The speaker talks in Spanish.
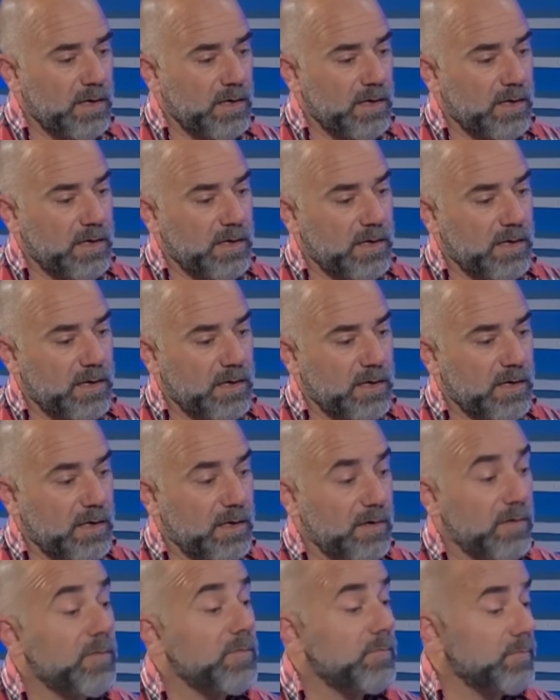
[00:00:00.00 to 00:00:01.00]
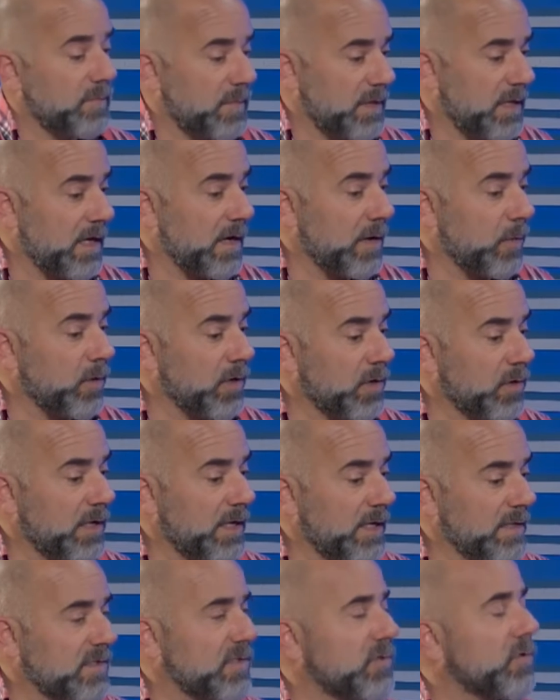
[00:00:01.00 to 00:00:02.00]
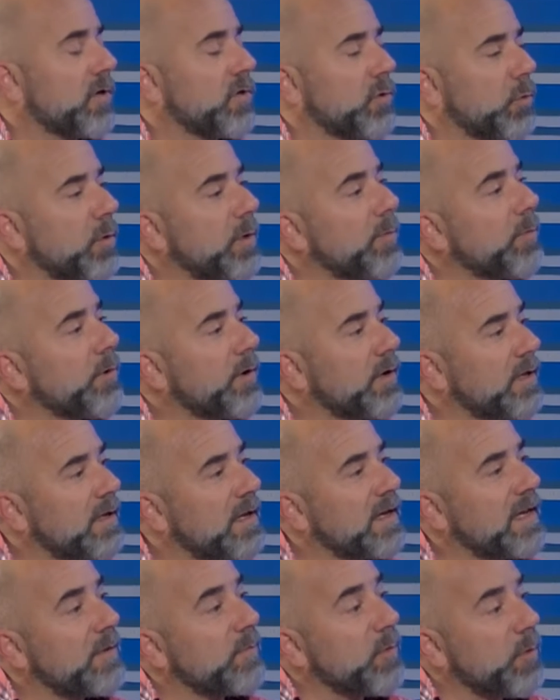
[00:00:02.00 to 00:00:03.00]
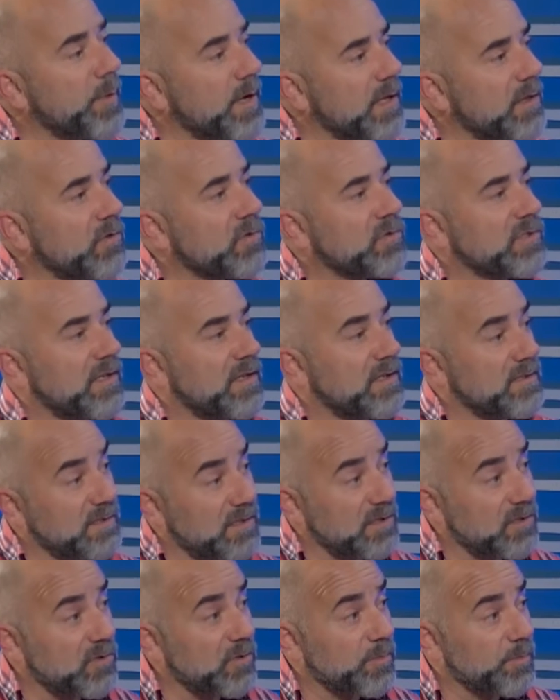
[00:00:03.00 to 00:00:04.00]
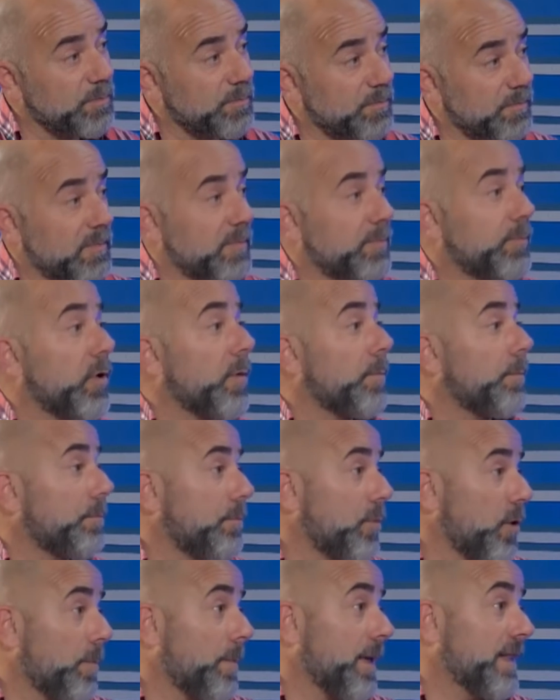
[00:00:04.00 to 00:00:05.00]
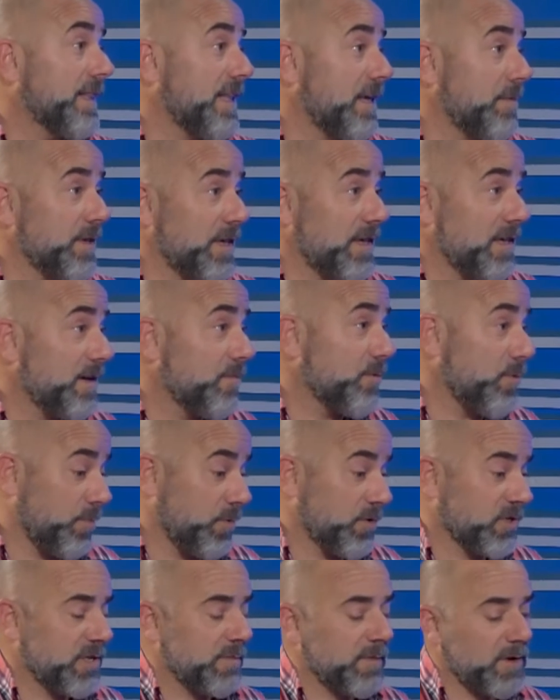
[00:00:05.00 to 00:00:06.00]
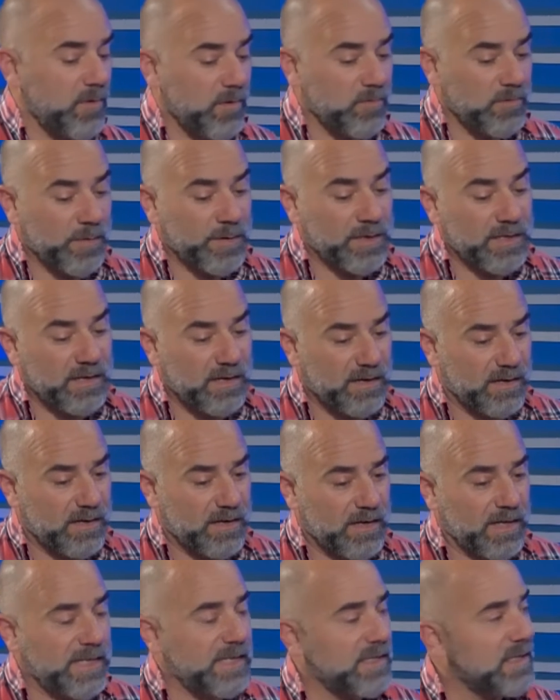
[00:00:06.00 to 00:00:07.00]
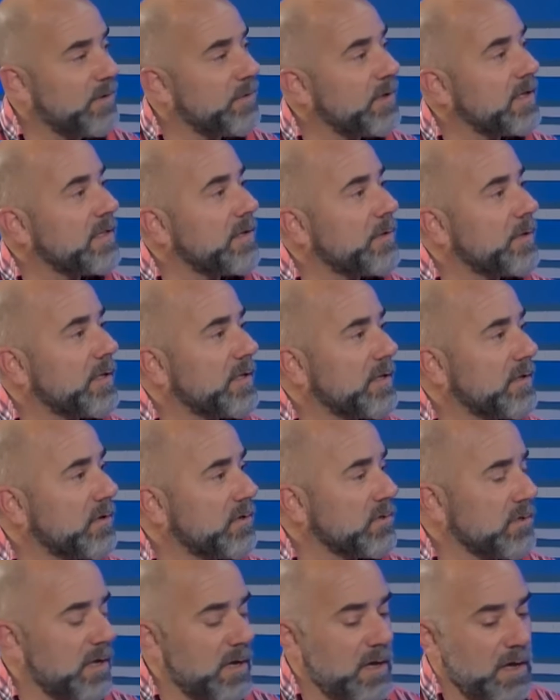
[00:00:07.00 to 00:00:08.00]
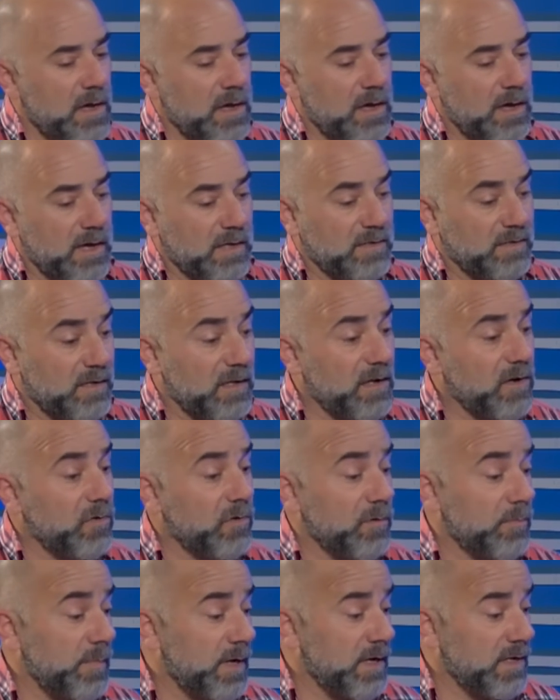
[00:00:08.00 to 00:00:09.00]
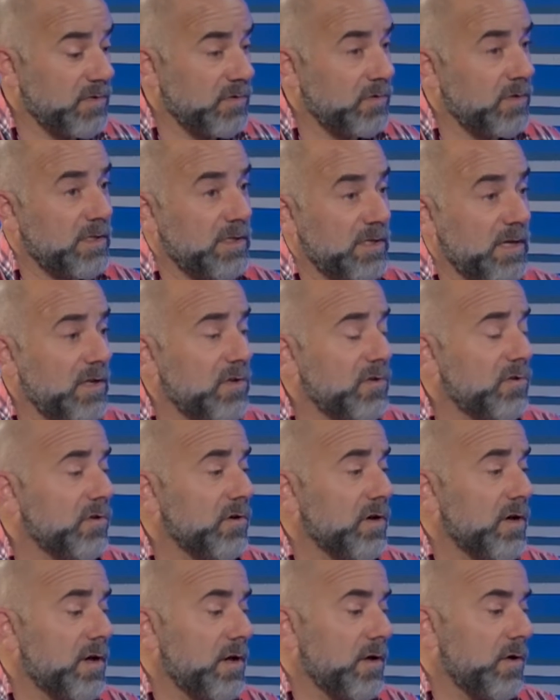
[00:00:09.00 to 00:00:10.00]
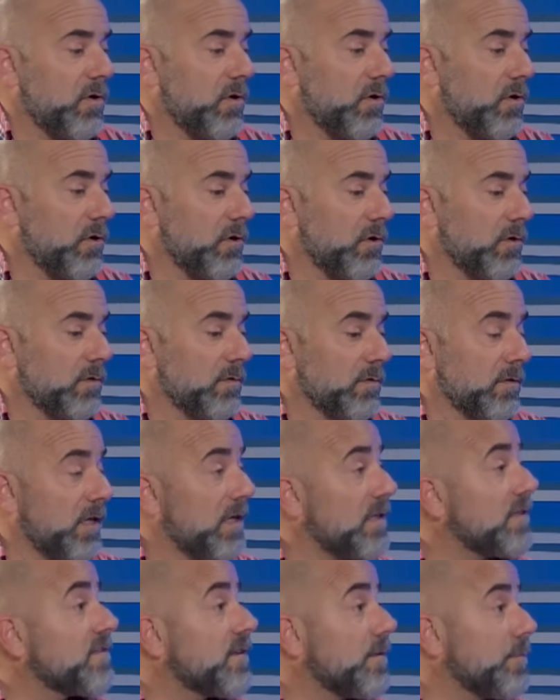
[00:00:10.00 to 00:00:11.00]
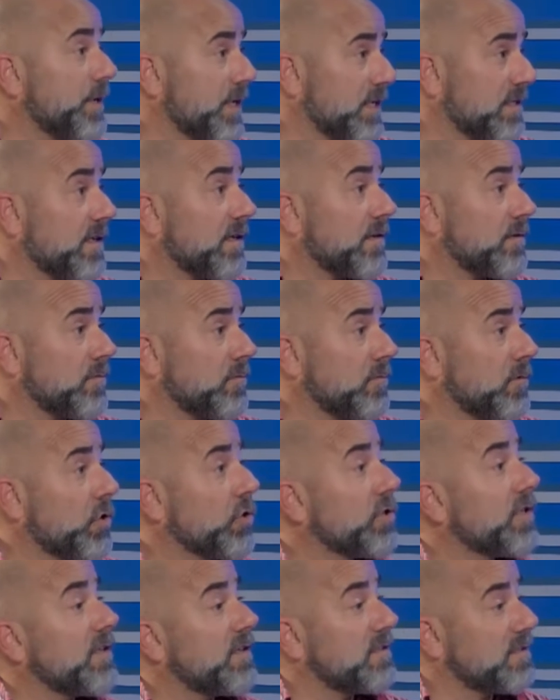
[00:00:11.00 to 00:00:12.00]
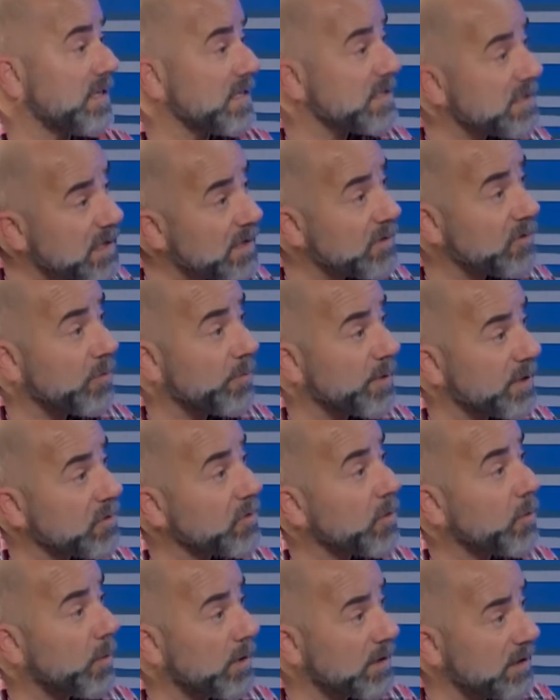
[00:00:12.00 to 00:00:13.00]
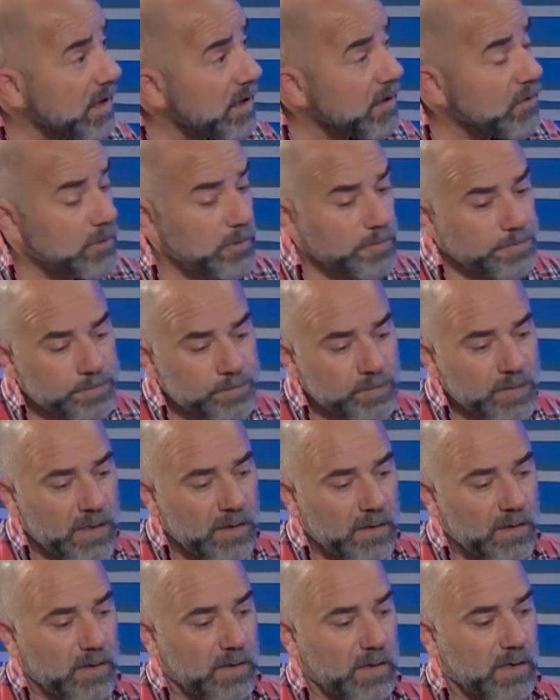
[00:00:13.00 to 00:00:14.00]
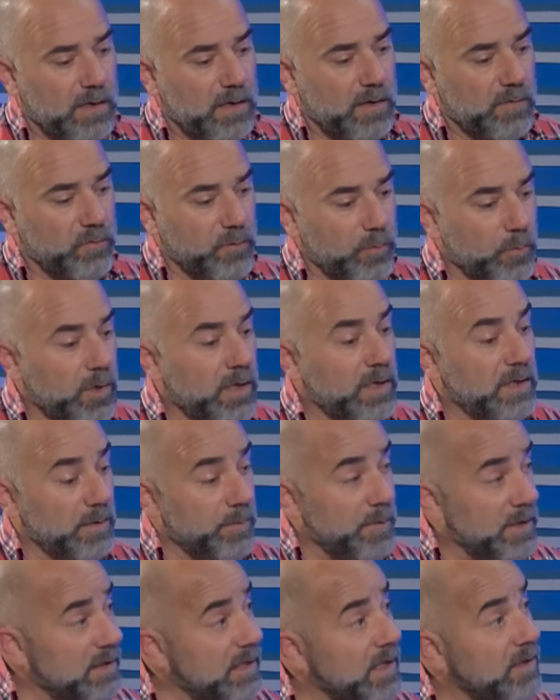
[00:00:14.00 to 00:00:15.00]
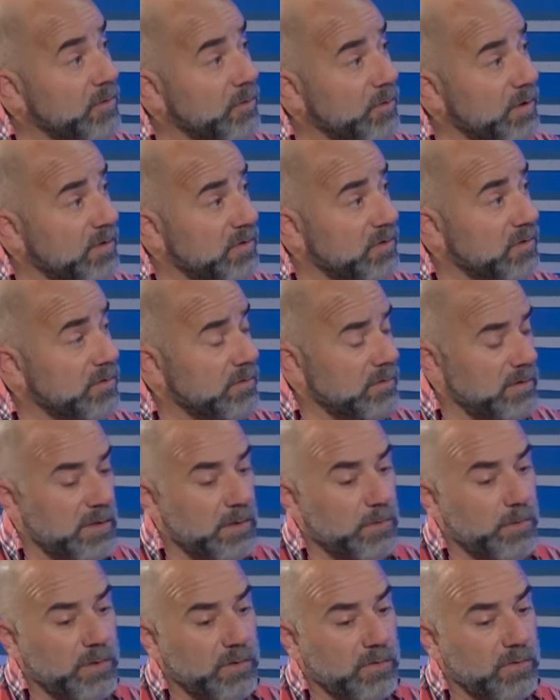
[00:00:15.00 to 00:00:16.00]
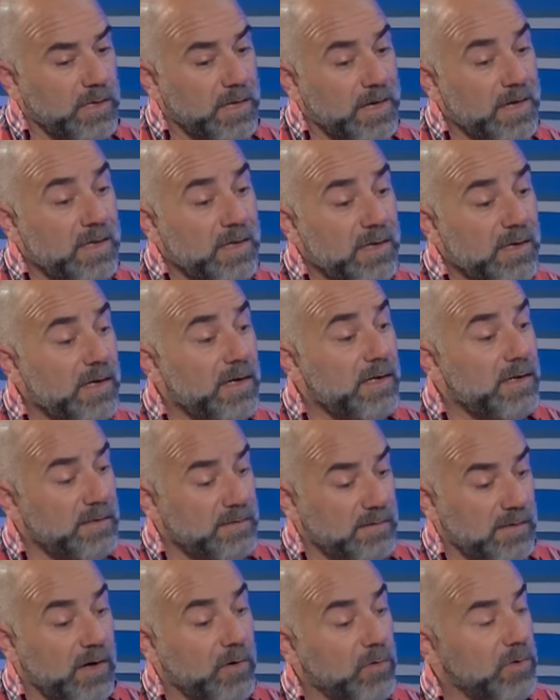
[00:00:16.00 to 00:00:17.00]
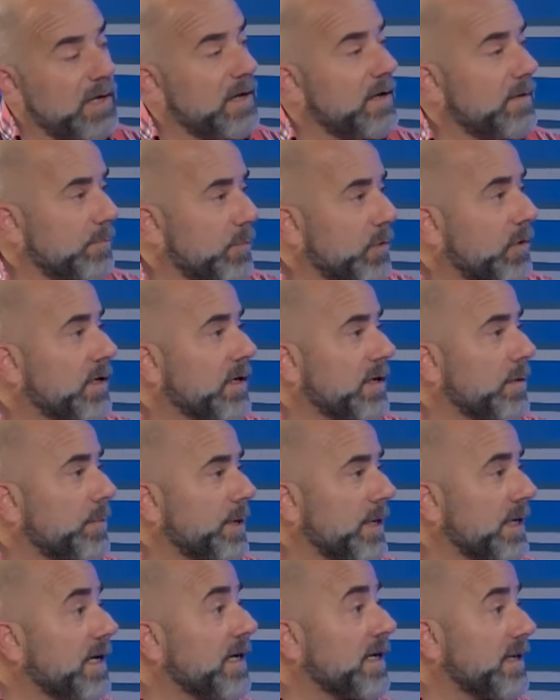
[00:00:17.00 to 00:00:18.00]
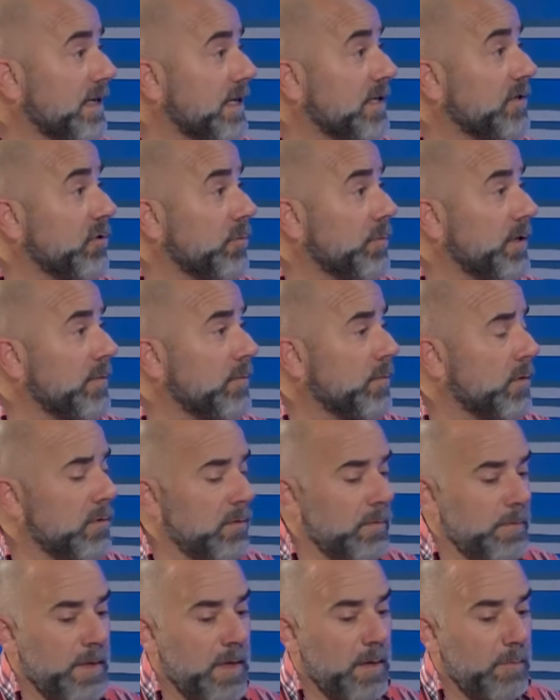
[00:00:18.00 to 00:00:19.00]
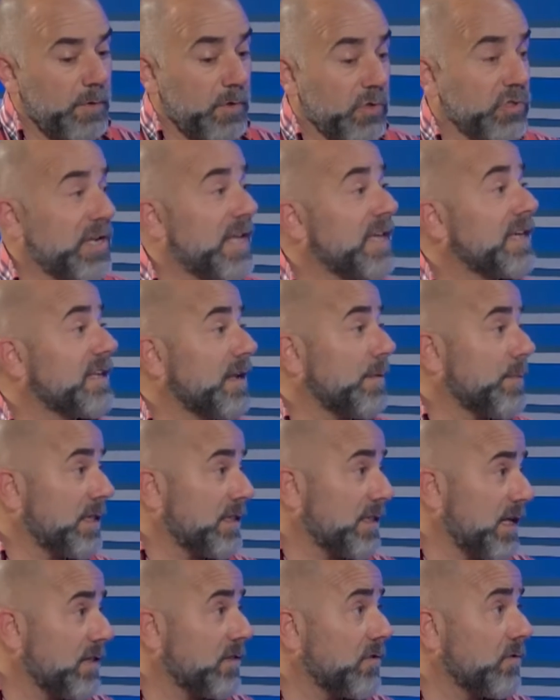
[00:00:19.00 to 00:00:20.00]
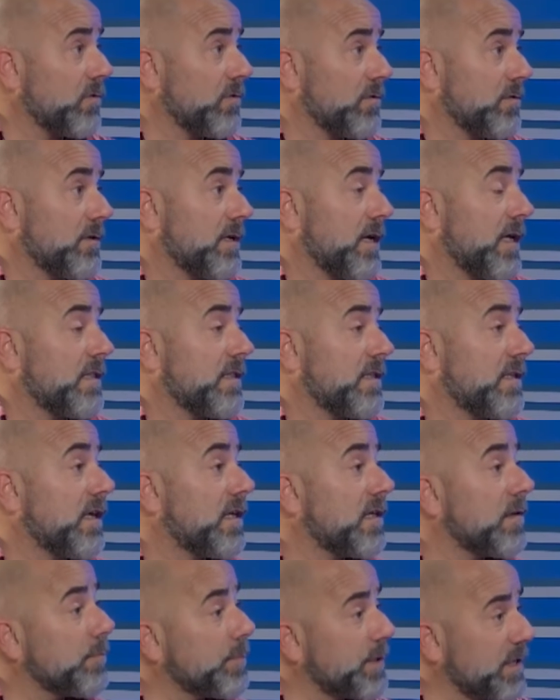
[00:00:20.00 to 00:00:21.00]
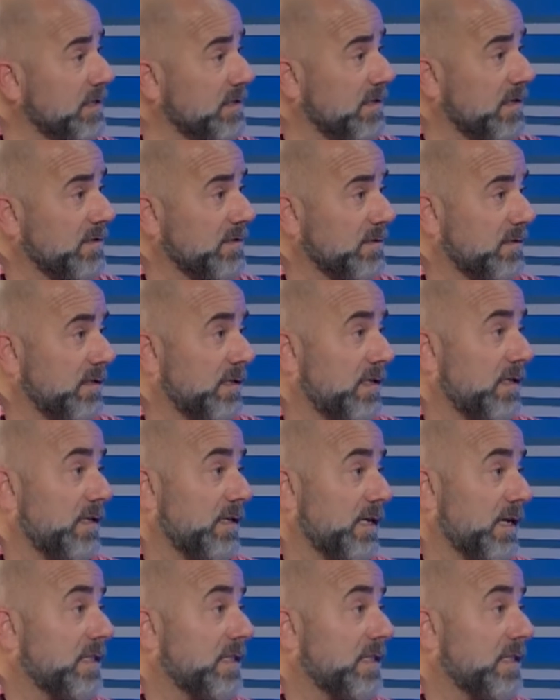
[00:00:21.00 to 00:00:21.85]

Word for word: Eh, de acuerdo al éxito que tuvimos en aquel momento, se decidió post, pandemia, digamos, por llamarlo de alguna manera, en este 2022, hacerlo en marzo de este año con 15 empresas, en un lote de 600 metros cuadrados eh, fuimos incrementando eso y bueno, la idea es ahora poder replicar esto mismo, pero ya incrementando cantidad de empresas y,